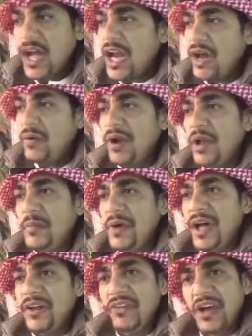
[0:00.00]
قال لا والله ما
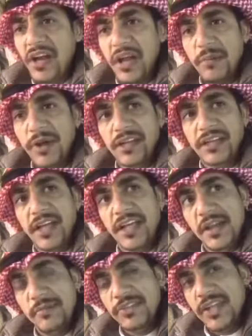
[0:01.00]
أعرف أنا يا بعد
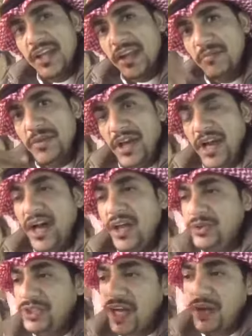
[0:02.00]
حي مسير من
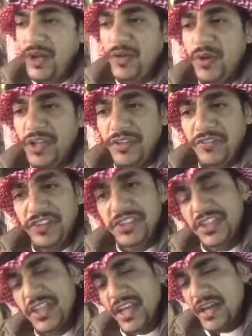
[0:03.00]
حائل وجاي لي ولد في
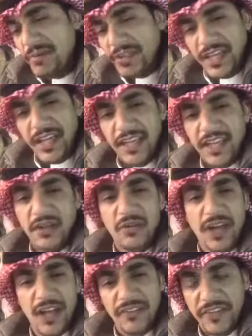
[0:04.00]
جدة هنا بتعين له
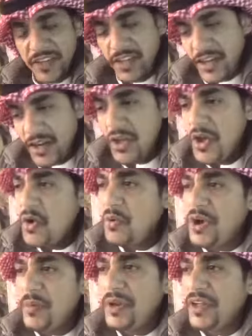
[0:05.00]
ولا أعرف الديرة
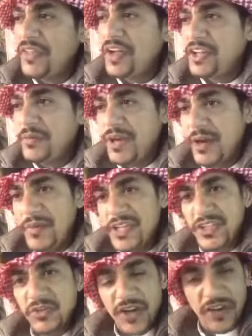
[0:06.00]
ويوم إني ظهرت من
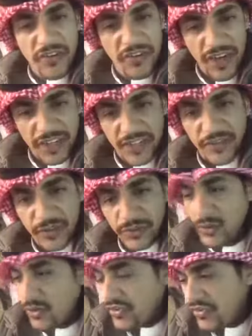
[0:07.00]
المسجد وأنا في فاقة
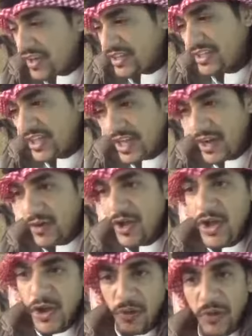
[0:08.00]
الفطور وفي فاقة القهوة
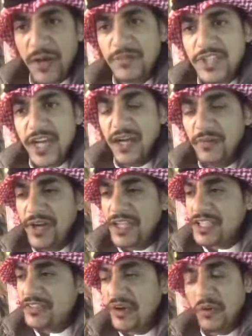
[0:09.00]
وعمسان من
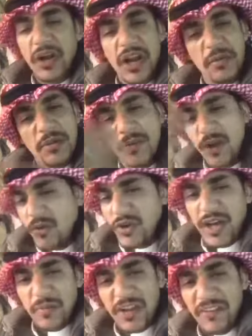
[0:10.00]
السفر ولا البيبان
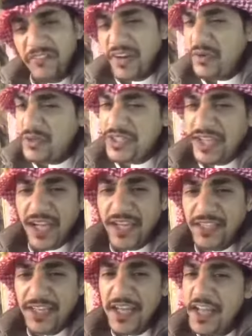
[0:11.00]
كلها مقفلة
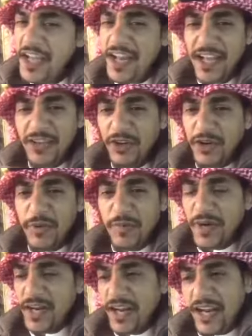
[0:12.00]
واستحيت إني أدق
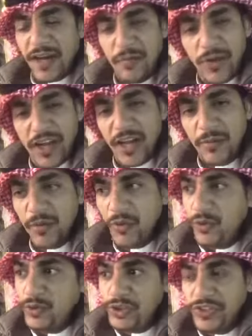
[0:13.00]
بيبان العرب والعرب
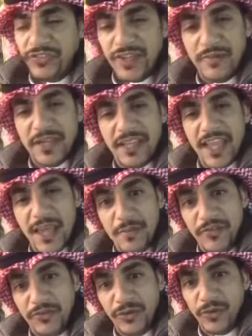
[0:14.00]
رقود وشفت البيت هذا
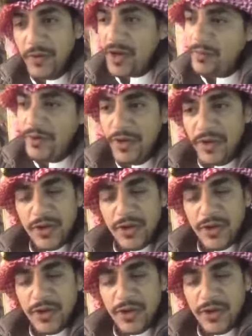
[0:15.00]
مفتوح بابه